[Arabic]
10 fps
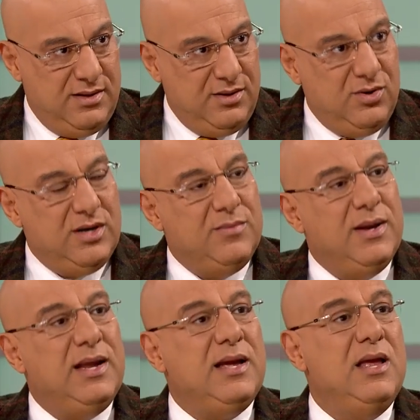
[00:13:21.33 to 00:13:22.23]
آه، واخد
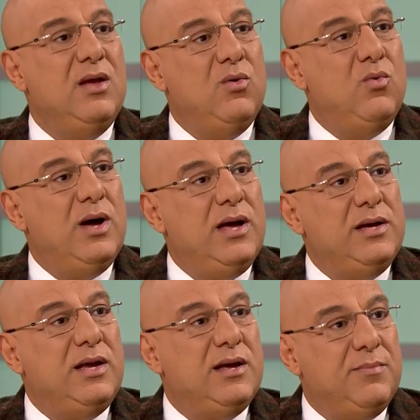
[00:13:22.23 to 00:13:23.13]
بالك
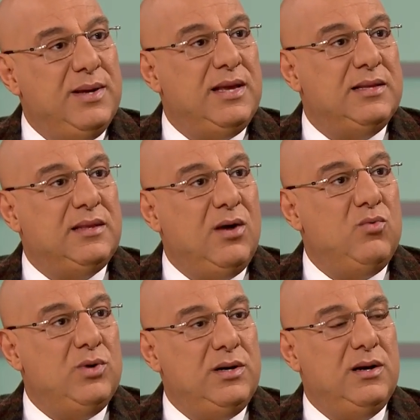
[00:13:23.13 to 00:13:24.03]
وهنا بدأت
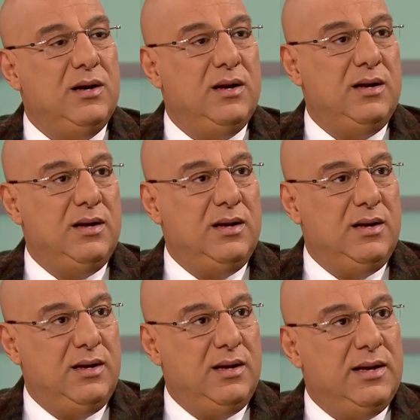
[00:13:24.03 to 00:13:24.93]
أول
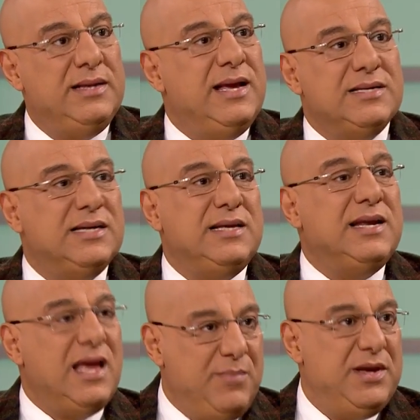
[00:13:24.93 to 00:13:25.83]
آه، إنجازات
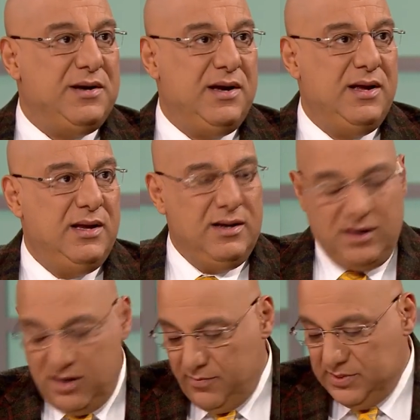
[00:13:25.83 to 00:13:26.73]
الكبيرة
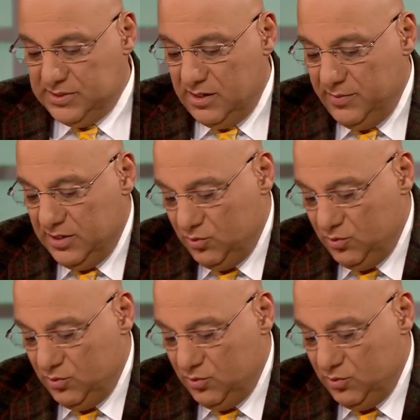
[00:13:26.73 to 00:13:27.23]
للحرب الصليبية